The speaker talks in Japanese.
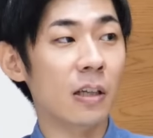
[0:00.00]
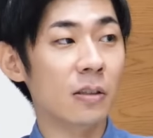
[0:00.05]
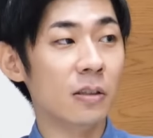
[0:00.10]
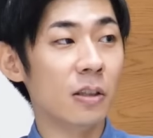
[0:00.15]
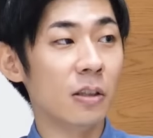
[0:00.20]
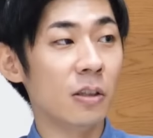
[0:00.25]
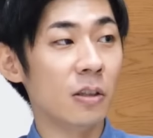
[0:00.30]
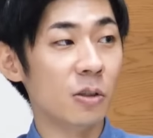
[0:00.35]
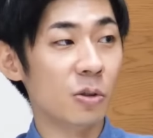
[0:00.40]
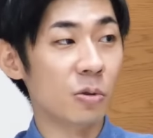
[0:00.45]

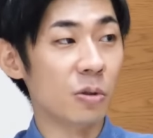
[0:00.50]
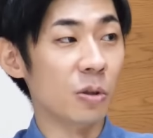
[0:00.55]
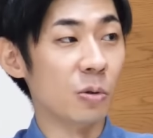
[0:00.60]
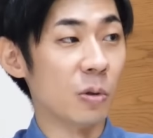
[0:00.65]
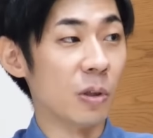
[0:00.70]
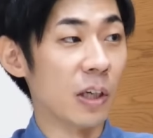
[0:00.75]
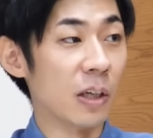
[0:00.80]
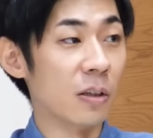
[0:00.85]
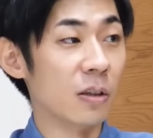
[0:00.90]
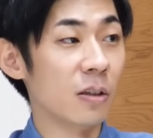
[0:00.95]
アンジェリーナ・ジョリー
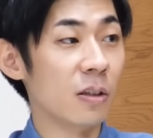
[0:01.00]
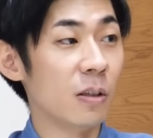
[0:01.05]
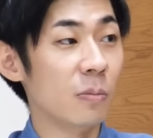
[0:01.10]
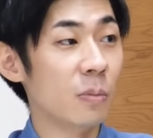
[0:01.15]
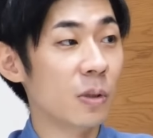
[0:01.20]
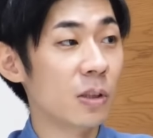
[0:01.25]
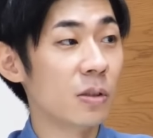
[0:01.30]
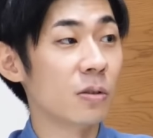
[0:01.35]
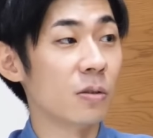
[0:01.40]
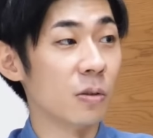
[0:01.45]
とかやって
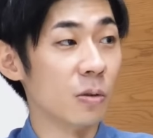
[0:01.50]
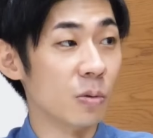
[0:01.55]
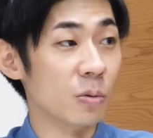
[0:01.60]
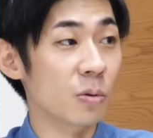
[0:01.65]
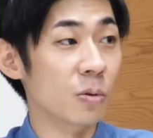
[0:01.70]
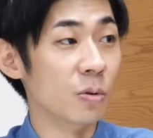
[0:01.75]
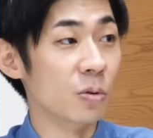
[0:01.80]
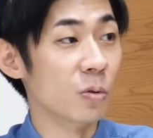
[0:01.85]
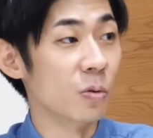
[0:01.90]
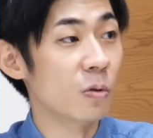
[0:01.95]
ますけ
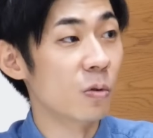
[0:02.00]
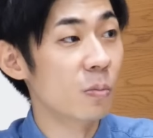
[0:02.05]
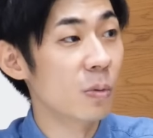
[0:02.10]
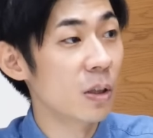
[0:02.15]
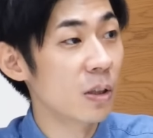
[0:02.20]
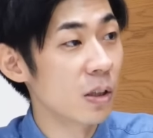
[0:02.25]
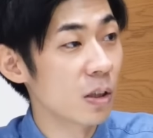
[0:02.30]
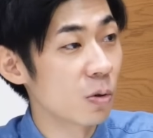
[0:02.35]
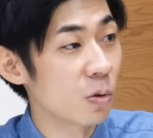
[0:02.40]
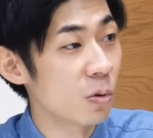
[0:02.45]
ど、そこ
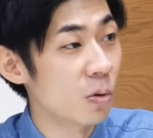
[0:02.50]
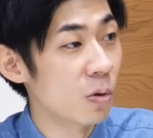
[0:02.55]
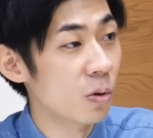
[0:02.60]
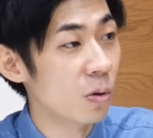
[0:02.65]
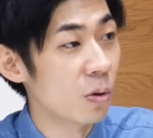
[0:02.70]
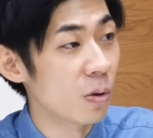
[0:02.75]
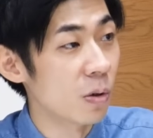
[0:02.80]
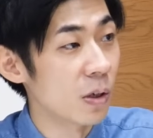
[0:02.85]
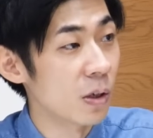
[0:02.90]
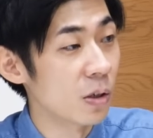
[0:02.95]
まで
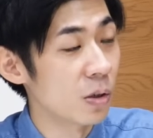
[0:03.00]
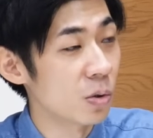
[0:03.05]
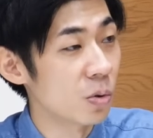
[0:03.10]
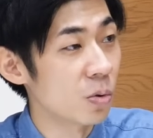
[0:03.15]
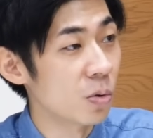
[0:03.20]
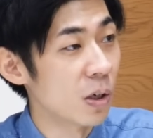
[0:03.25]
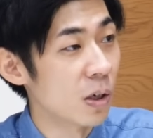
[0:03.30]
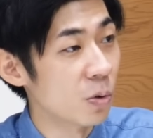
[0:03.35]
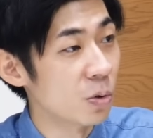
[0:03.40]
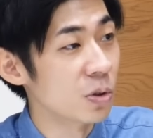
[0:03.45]
こう英
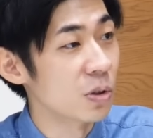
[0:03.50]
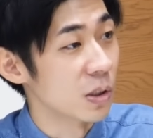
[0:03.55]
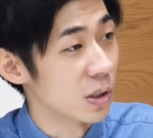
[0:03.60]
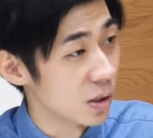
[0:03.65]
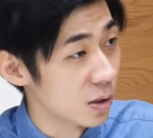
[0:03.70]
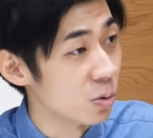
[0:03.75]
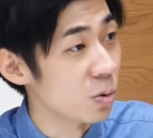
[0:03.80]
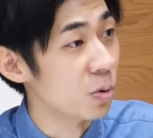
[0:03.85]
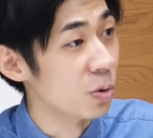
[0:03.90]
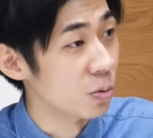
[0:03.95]
語がお好
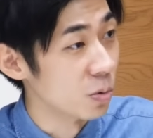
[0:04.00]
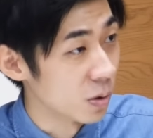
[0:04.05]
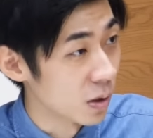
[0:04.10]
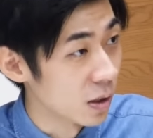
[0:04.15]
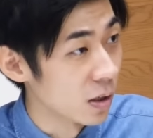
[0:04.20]
きという